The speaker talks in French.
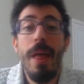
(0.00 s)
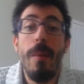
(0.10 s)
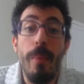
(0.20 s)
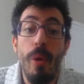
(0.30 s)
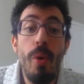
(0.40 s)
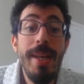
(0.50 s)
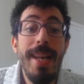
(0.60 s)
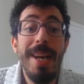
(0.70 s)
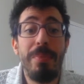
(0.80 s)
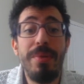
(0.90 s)
Broly
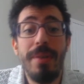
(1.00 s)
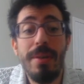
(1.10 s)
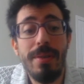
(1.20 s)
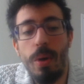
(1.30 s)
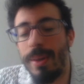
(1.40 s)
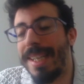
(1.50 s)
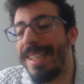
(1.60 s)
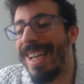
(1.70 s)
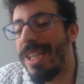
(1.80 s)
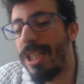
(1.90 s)
LR puissance en
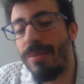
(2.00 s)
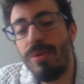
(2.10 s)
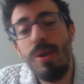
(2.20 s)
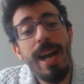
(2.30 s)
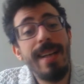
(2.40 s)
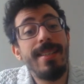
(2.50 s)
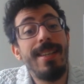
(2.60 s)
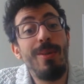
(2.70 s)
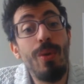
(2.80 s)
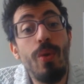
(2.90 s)
Tenkaichi Budokai, c'est
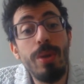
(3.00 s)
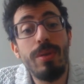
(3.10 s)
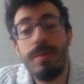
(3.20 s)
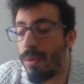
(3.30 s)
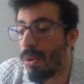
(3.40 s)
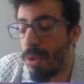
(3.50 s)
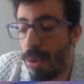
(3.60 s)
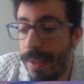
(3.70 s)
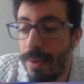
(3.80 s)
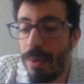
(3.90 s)
le GOAT. Je suis
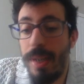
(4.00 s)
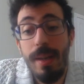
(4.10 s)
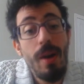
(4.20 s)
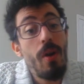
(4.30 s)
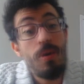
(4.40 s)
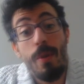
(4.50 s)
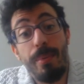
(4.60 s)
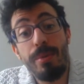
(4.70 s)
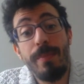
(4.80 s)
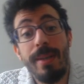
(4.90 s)
désolé, encore
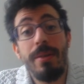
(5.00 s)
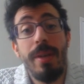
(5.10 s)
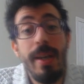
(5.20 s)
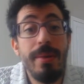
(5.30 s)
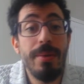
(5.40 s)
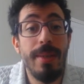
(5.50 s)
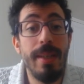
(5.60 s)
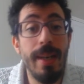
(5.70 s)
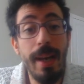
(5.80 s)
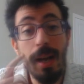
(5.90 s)
plus maintenant qu'il a eu son
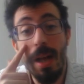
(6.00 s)
ZLR.